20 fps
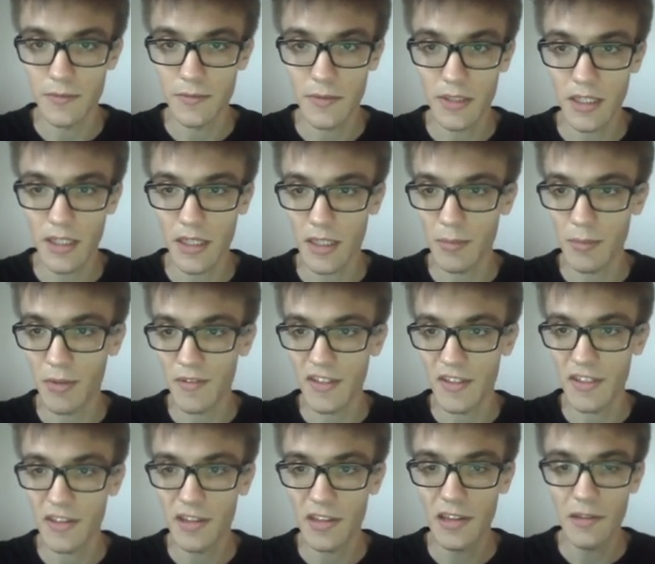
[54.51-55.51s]

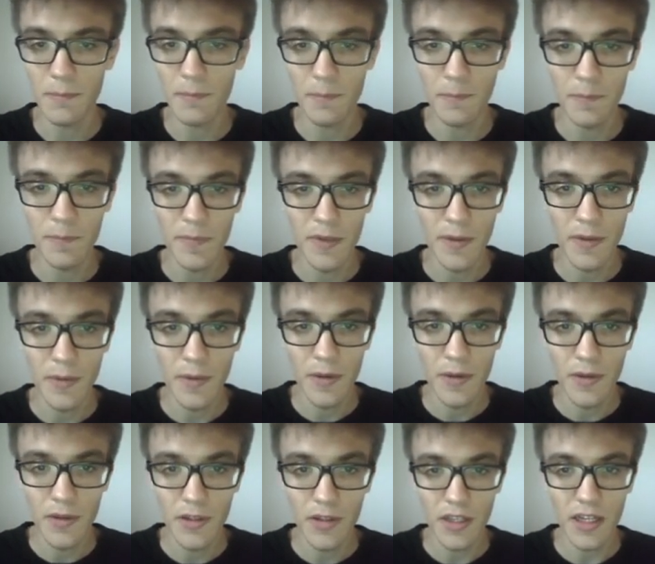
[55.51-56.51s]
Klimawandel.
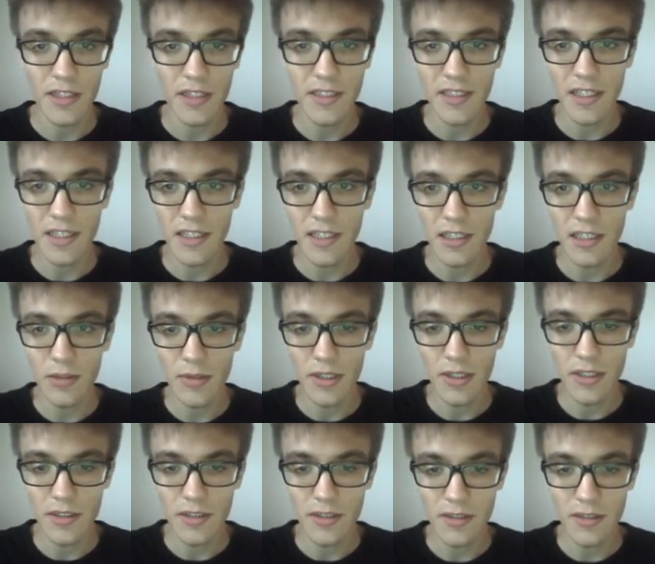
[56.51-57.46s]
Ich habe nicht alle geschaut,